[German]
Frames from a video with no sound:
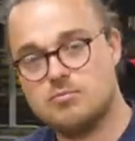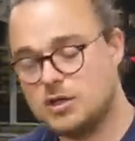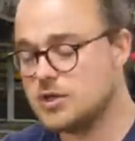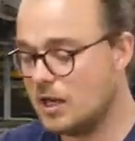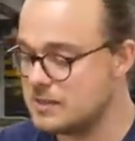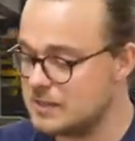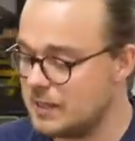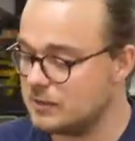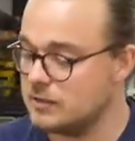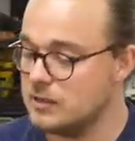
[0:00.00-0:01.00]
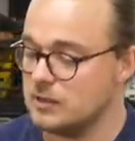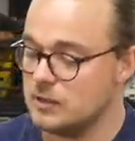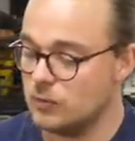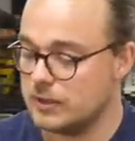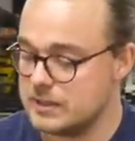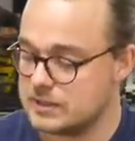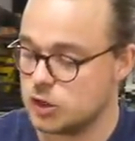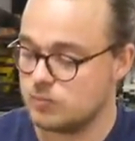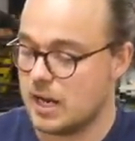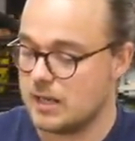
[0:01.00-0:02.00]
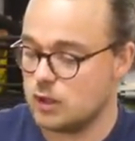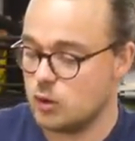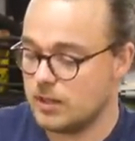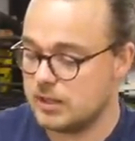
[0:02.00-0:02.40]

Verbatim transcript: Tischkreissäge und da ist die Spanhaube